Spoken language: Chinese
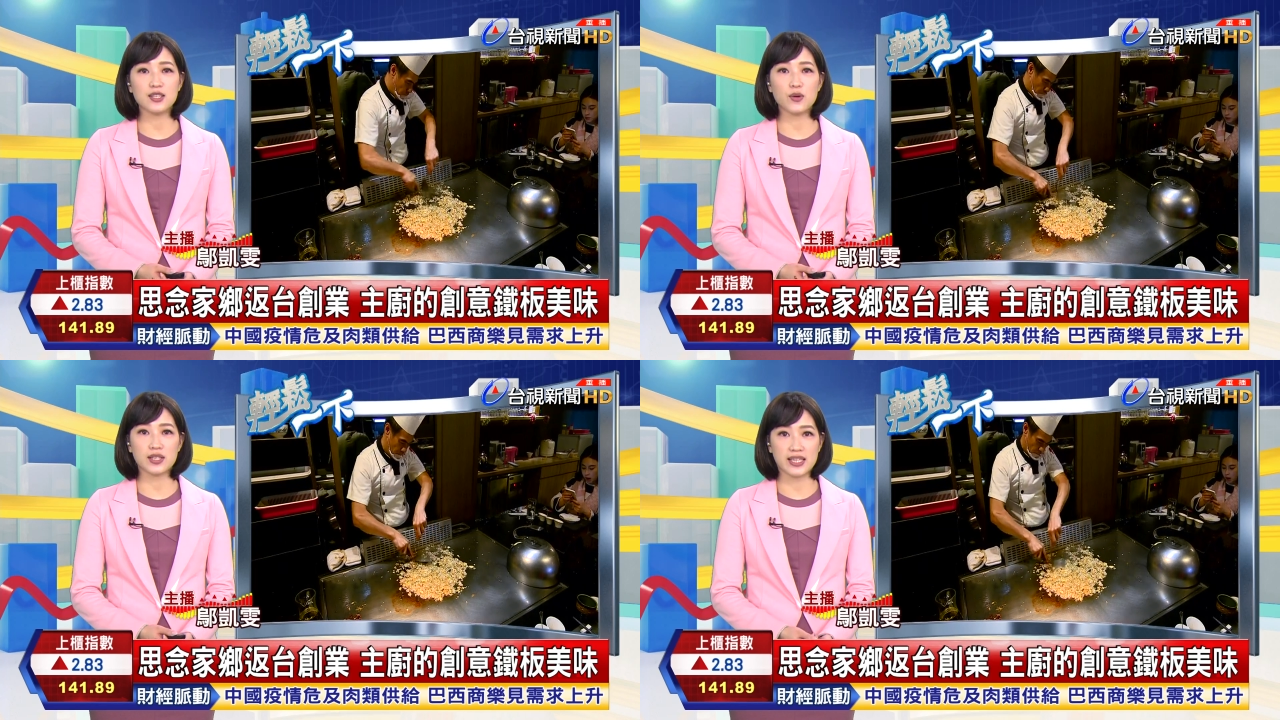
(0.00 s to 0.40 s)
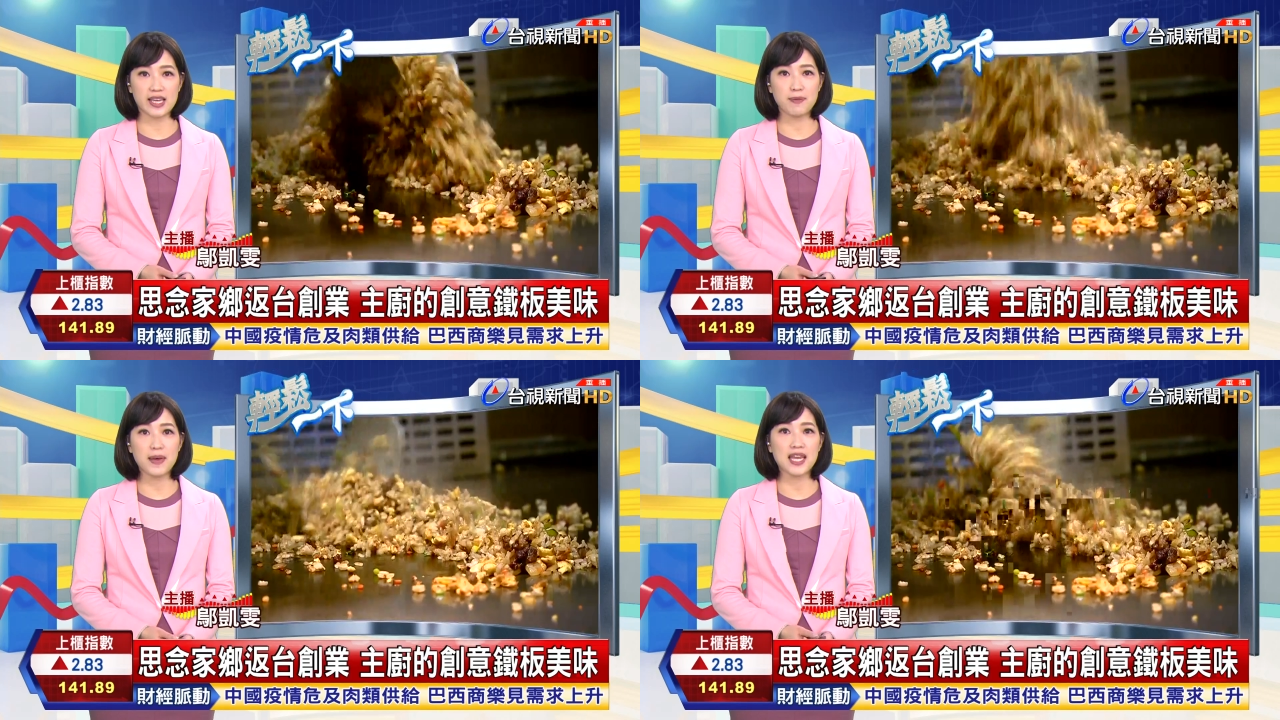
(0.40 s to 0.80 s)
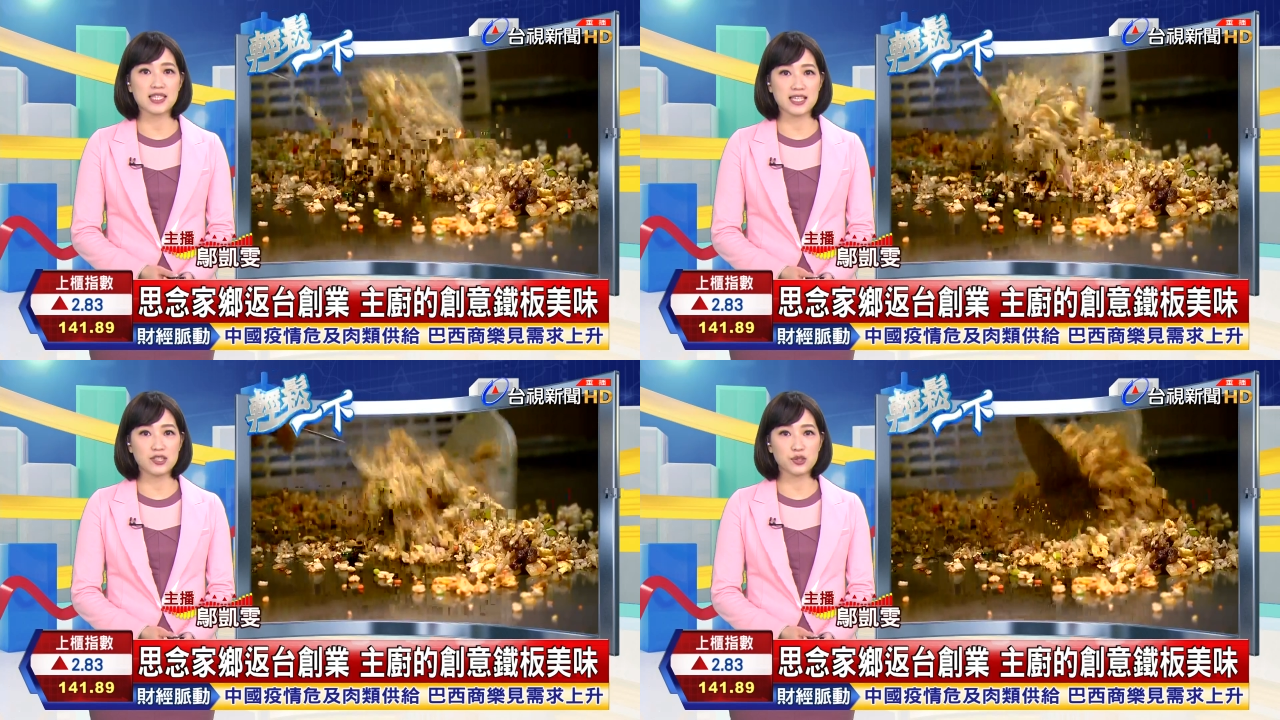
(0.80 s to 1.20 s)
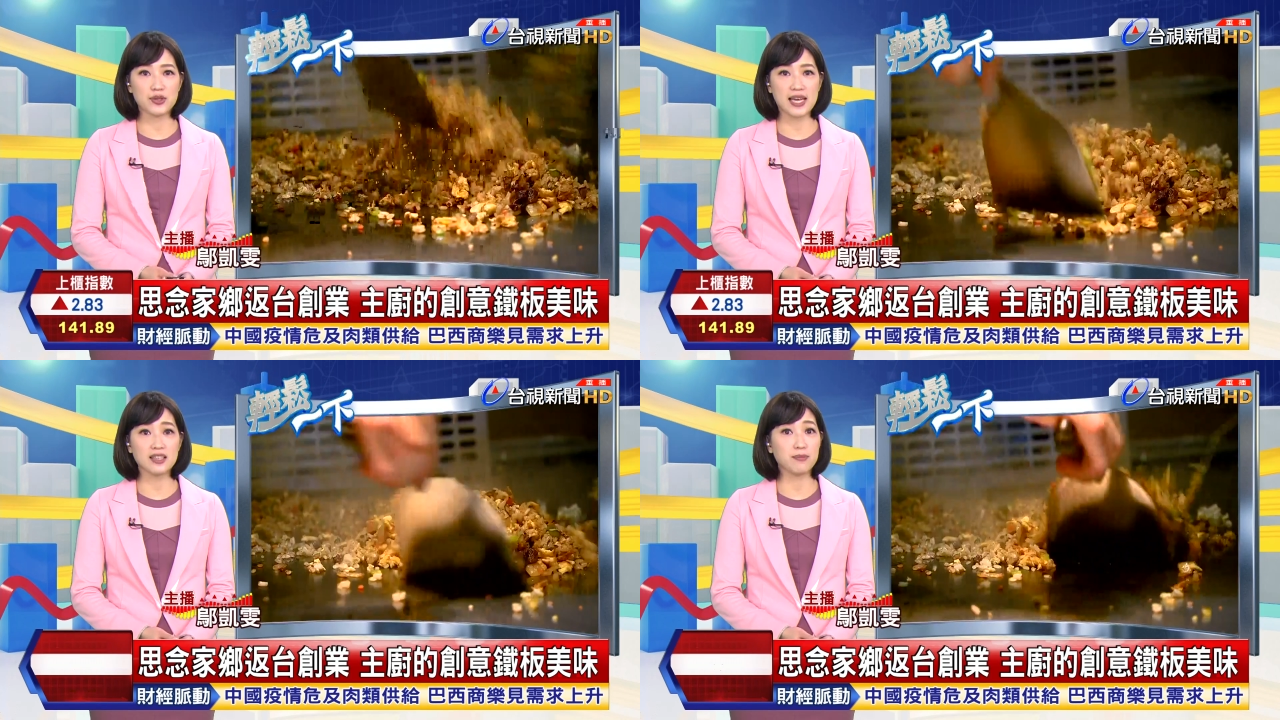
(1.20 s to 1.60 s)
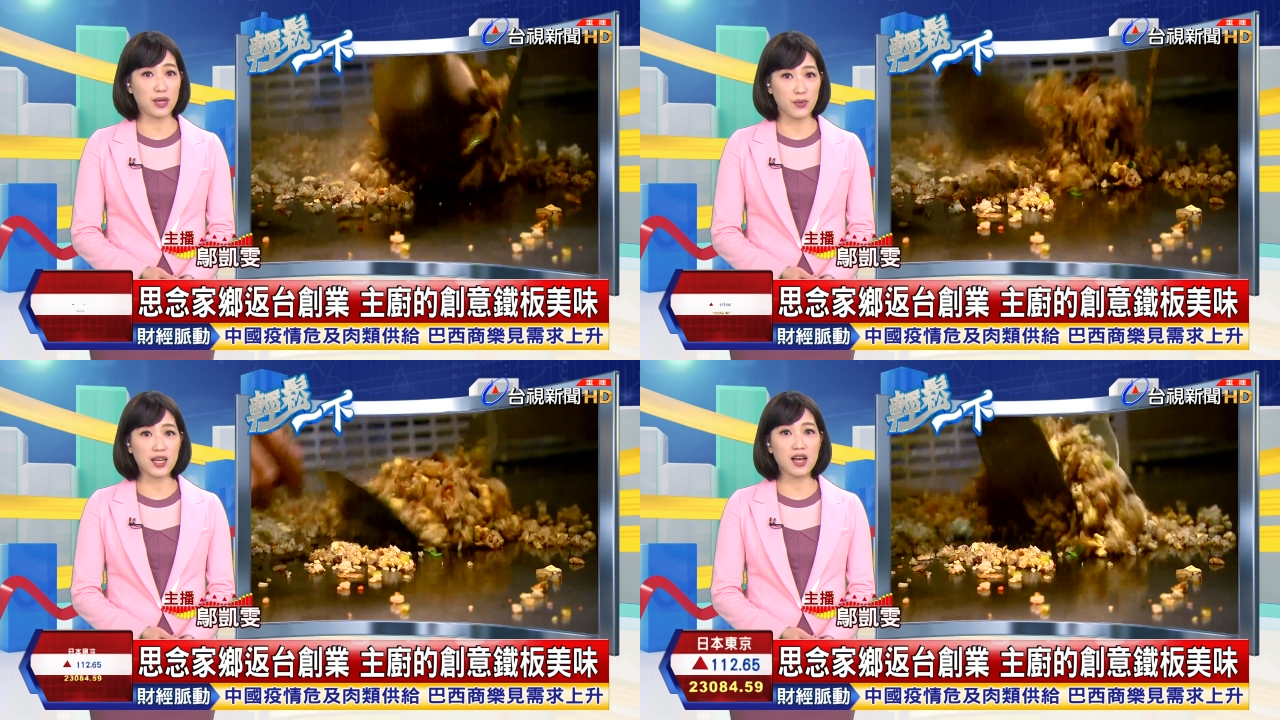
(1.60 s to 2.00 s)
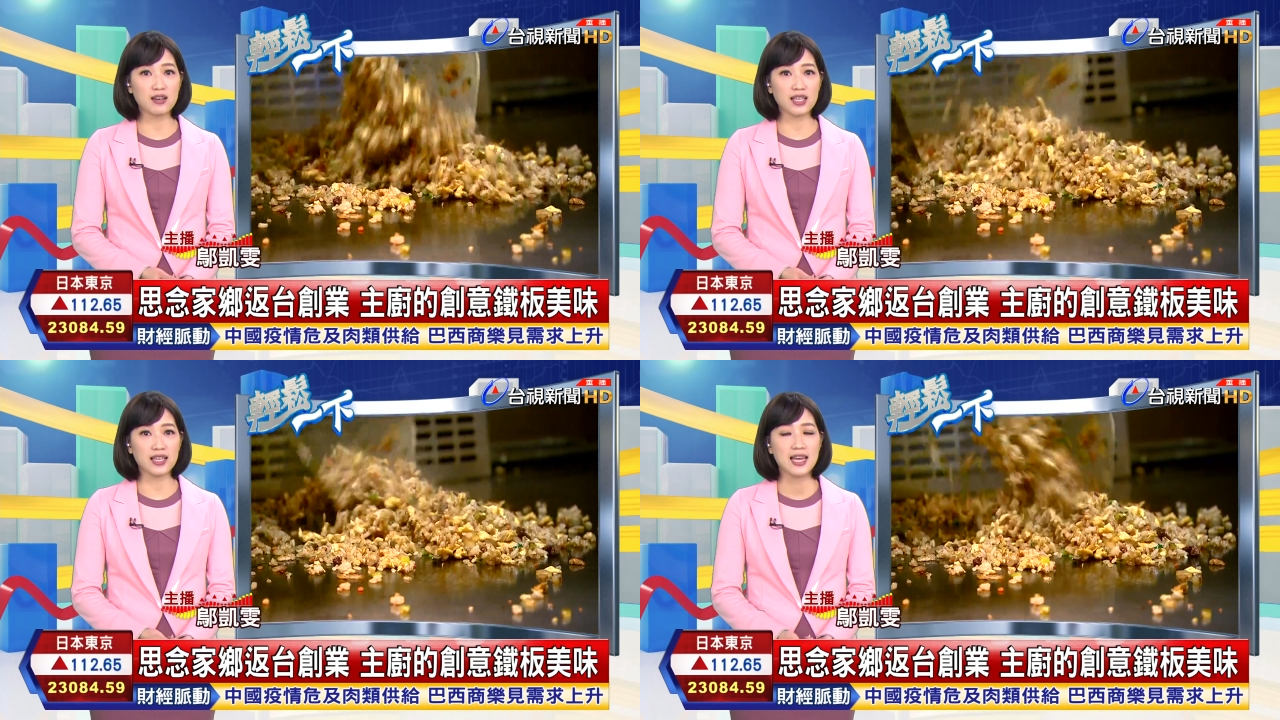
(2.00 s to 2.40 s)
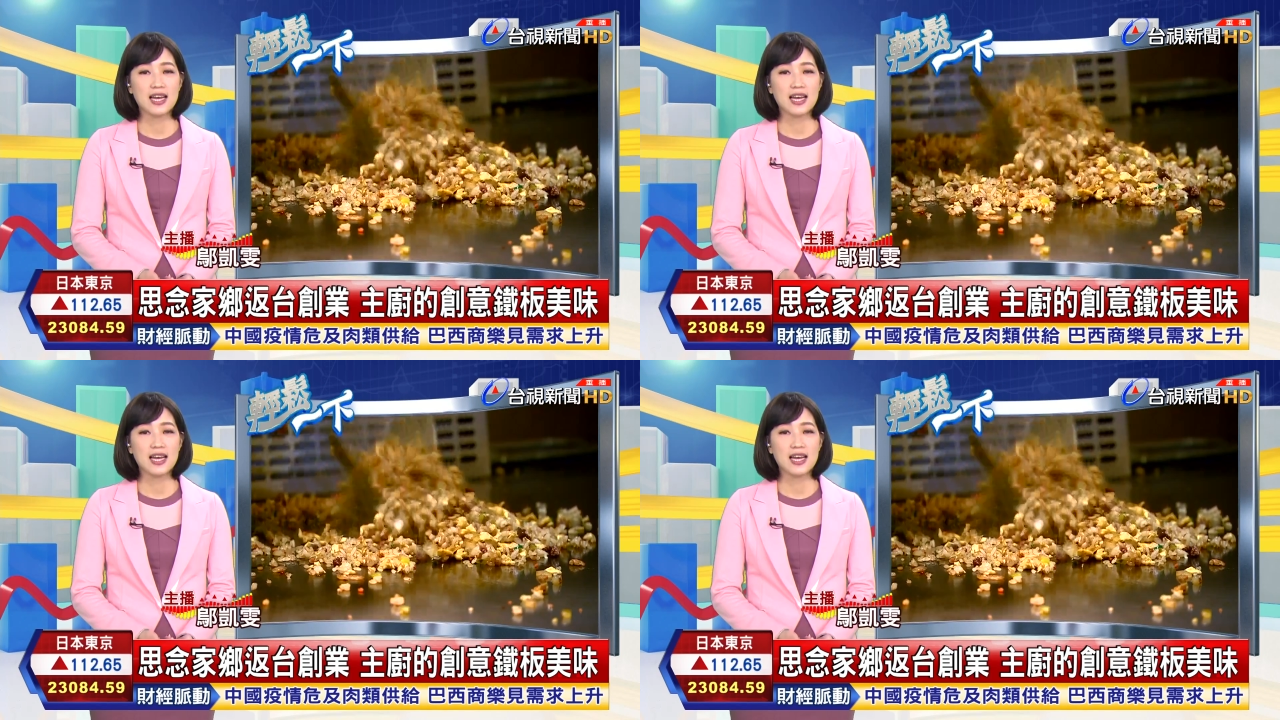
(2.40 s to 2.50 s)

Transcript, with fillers: 利用铁板煎出来的美味料理。